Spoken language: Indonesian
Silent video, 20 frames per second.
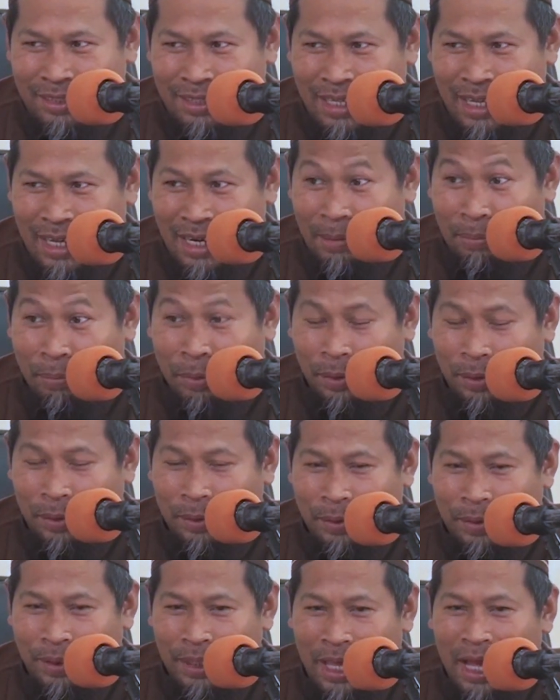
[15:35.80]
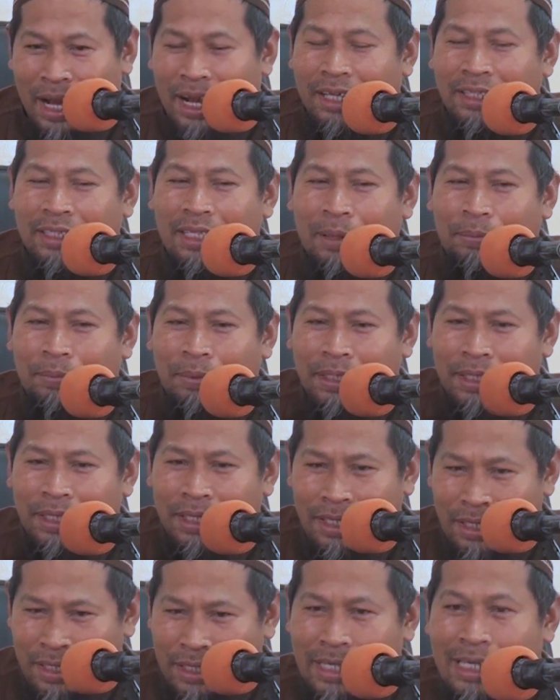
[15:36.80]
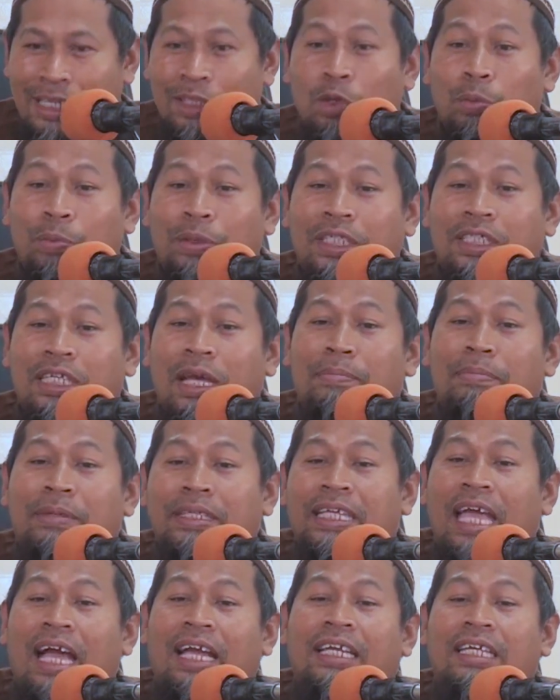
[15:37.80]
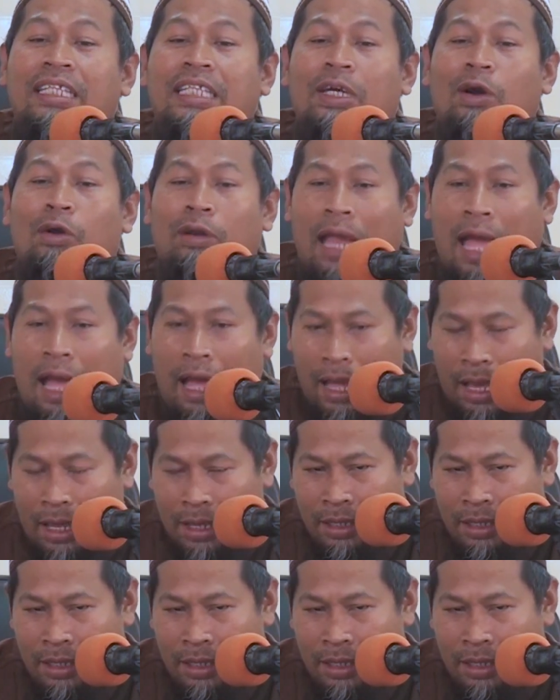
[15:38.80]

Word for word: Ya, lembut. Akan tapi itu bisa menyakiti orang.